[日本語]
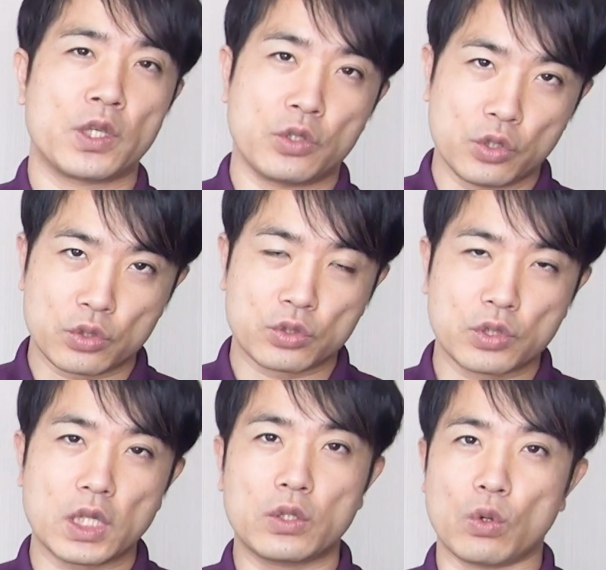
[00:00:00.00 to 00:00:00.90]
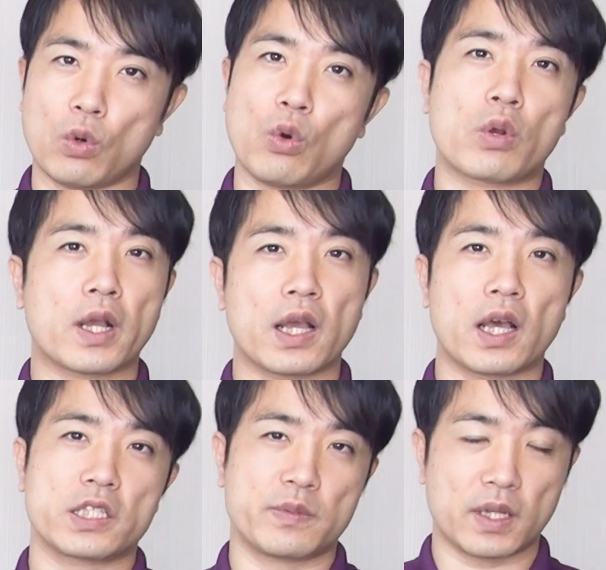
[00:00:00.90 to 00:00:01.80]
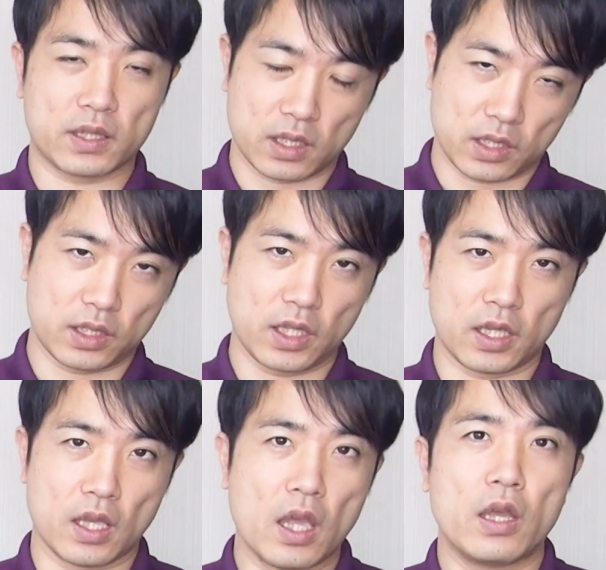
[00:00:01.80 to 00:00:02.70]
ゆっくりと老化が始まってきて、